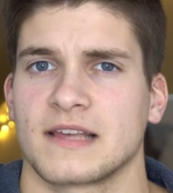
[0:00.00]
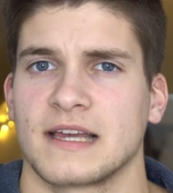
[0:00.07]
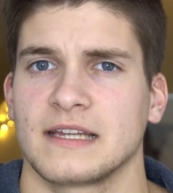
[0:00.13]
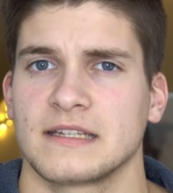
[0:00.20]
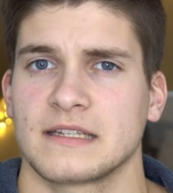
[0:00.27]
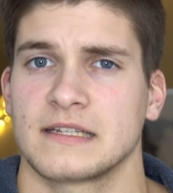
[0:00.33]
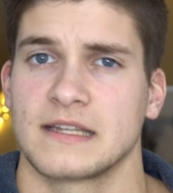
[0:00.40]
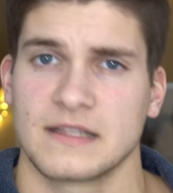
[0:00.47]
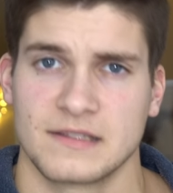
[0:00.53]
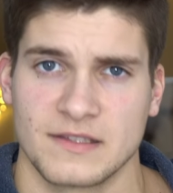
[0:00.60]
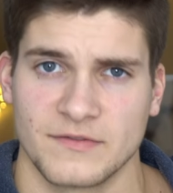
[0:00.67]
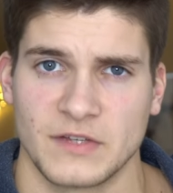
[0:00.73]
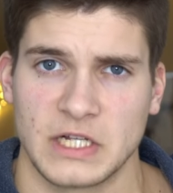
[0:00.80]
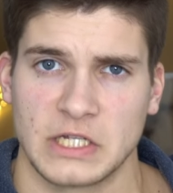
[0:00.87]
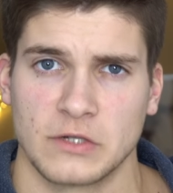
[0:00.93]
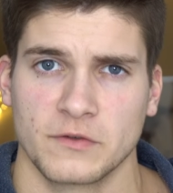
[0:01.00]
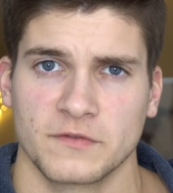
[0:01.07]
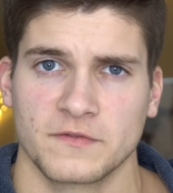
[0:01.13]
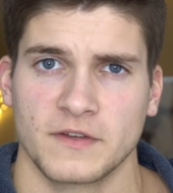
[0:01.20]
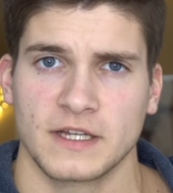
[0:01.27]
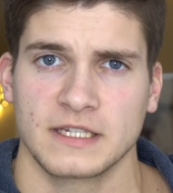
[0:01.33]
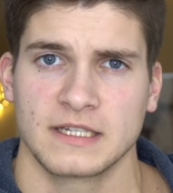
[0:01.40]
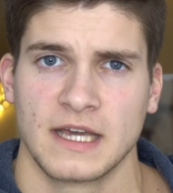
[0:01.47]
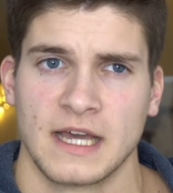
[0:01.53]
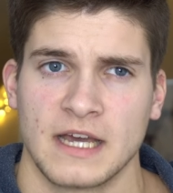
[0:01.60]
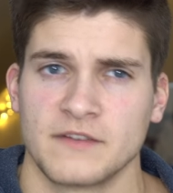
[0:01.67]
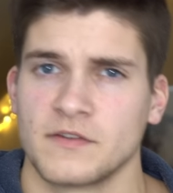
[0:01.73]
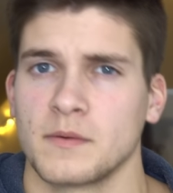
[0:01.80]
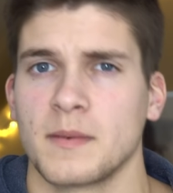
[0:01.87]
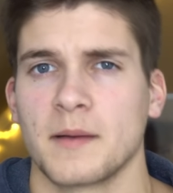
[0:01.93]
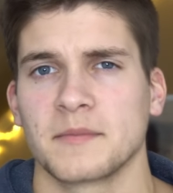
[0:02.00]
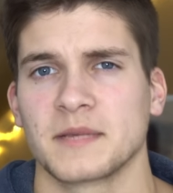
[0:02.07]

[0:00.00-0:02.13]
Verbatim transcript: Zeit in der zivilen Luftfahrt vom